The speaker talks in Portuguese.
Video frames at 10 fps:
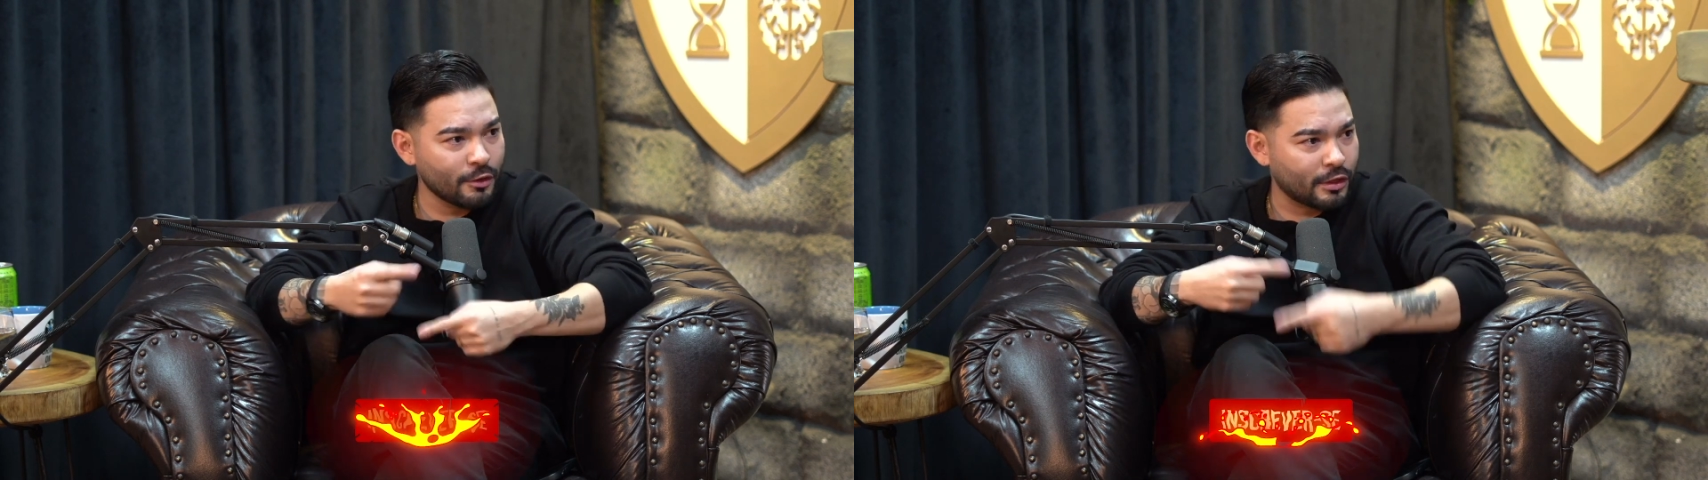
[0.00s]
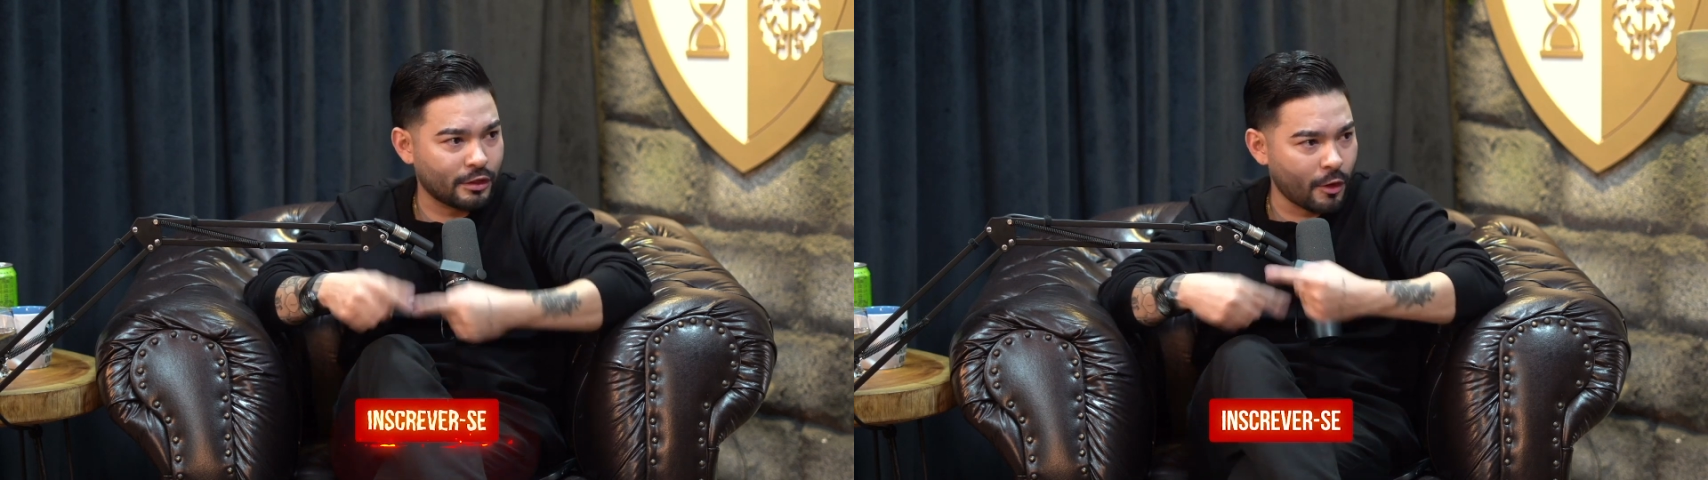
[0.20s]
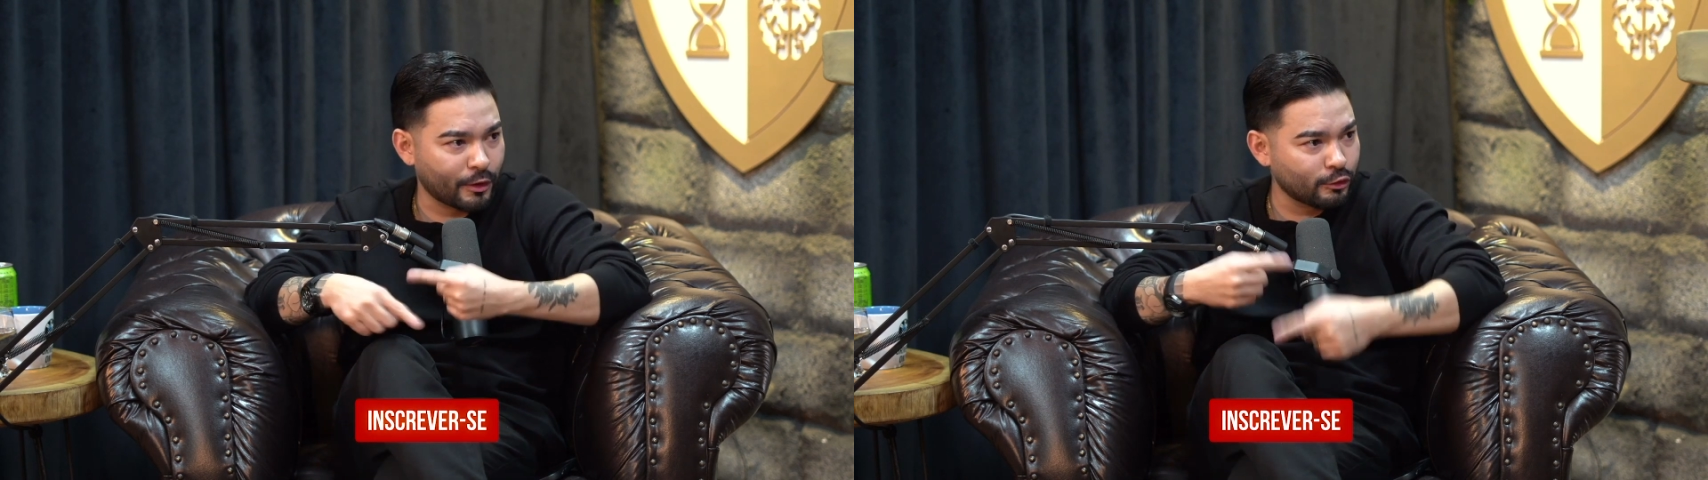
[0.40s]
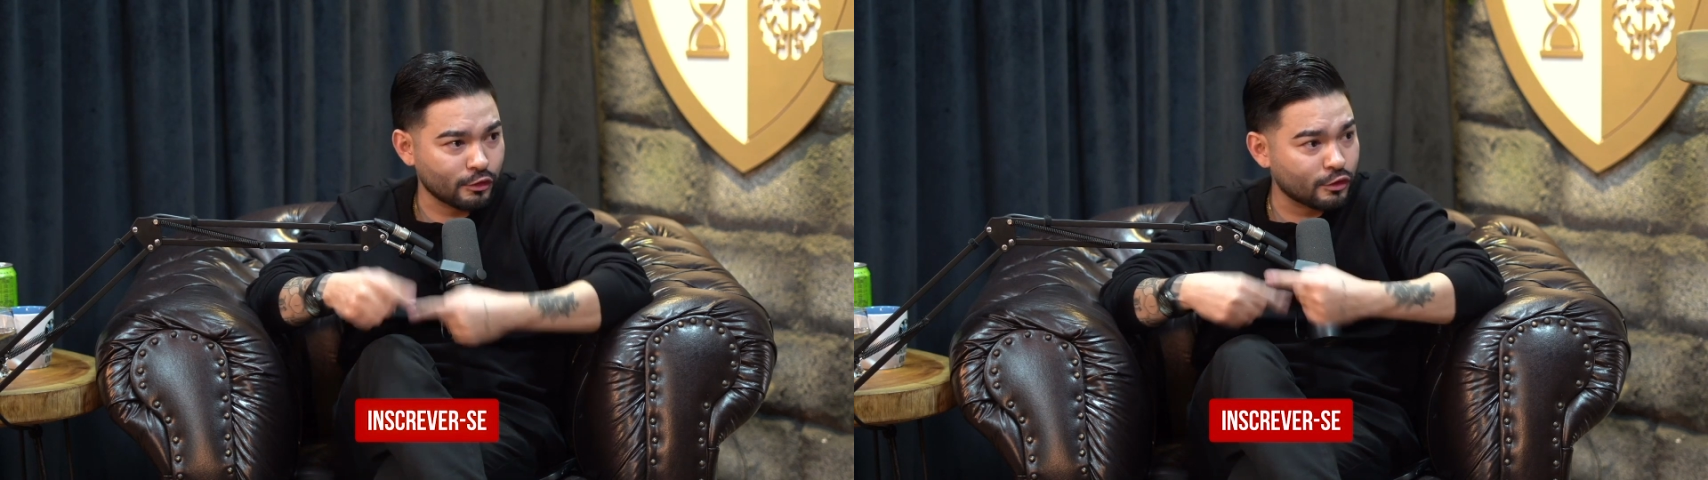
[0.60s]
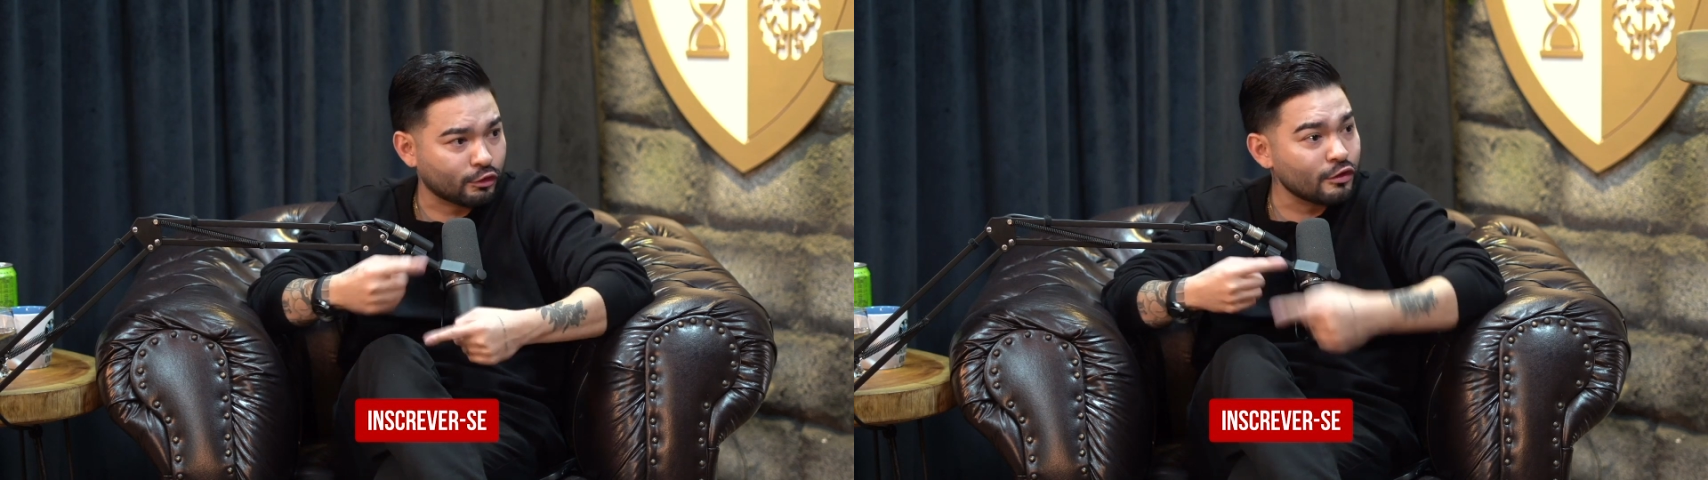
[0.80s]
o que eu
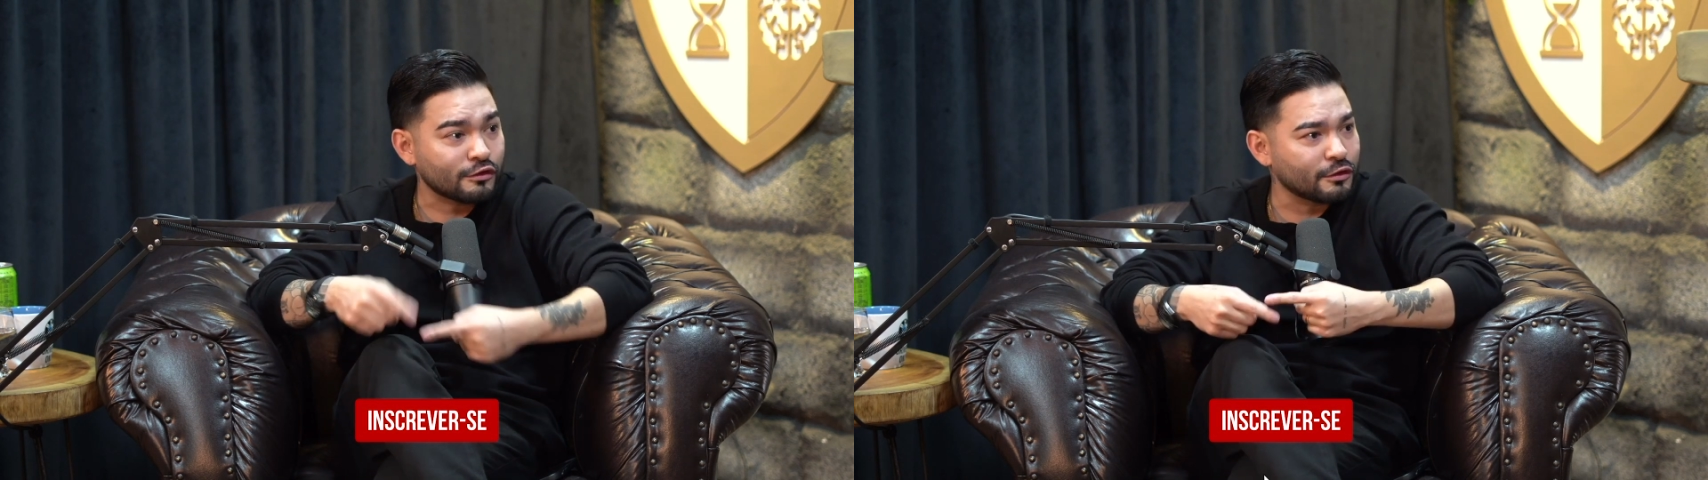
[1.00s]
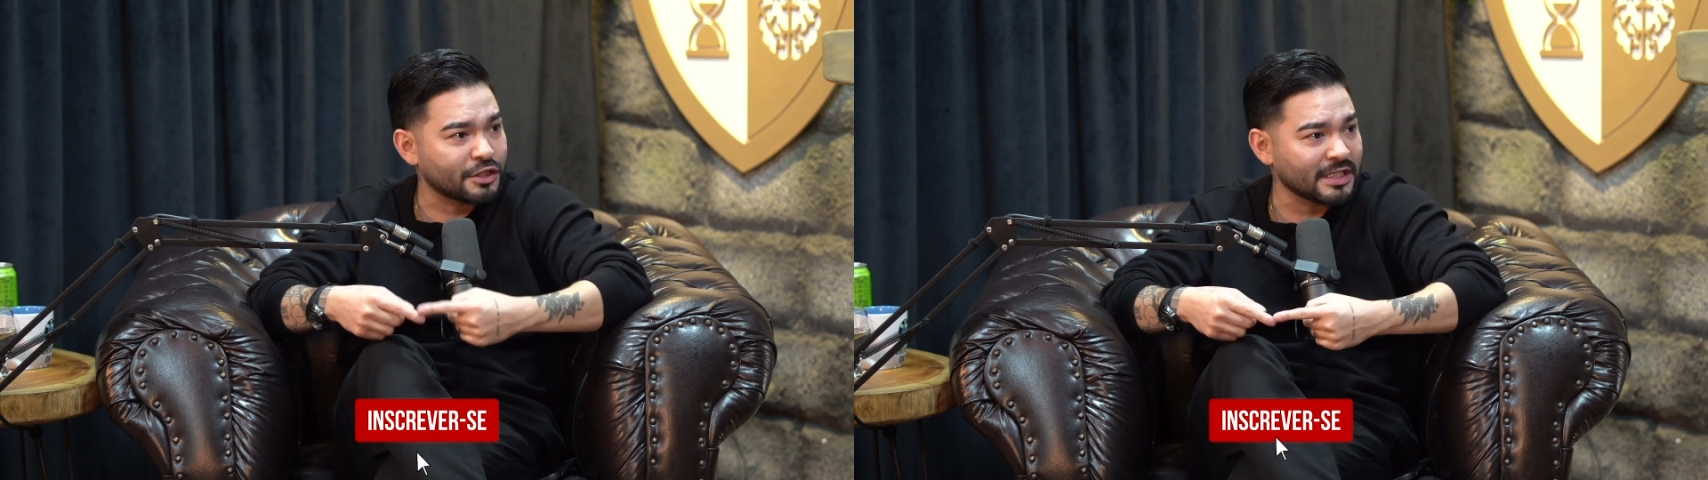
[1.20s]
produzo todos Amanhã...